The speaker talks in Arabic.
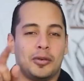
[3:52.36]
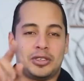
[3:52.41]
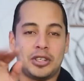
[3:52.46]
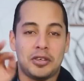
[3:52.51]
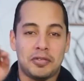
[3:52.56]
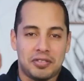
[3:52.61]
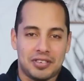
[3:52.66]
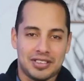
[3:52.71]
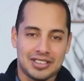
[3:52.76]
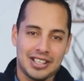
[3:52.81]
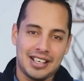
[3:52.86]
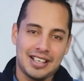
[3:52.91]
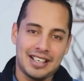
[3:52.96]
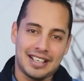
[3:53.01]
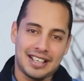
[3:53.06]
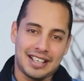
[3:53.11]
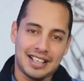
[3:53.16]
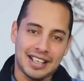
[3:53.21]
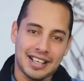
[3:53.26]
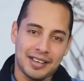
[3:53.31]
طفل
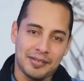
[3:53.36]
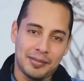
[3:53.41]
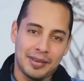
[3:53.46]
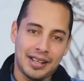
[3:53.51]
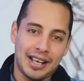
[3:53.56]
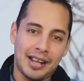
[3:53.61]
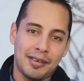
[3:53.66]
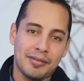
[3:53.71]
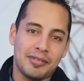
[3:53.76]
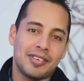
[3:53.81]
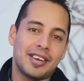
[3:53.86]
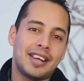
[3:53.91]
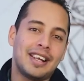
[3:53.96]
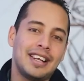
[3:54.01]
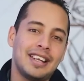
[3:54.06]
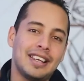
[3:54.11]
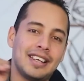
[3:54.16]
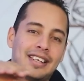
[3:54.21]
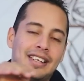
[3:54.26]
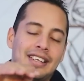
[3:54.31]
صغير كده كان بيلعب
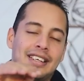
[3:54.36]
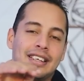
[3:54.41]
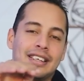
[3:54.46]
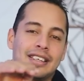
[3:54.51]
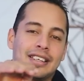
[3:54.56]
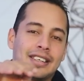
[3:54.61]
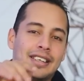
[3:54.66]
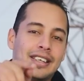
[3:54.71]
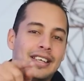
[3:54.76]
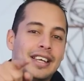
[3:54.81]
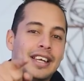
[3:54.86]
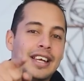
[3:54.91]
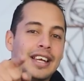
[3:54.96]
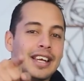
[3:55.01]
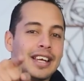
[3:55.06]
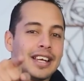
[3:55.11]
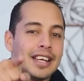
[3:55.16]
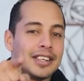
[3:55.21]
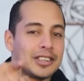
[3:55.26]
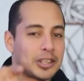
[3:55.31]
فقال لي
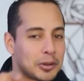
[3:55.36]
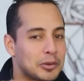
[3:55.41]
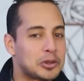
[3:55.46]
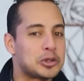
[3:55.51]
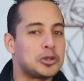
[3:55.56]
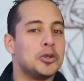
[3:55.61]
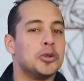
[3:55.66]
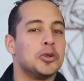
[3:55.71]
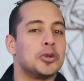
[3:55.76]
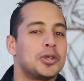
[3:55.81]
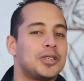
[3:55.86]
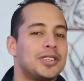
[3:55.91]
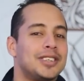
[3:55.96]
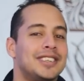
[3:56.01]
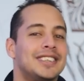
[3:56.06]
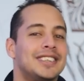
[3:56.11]
انت مشهور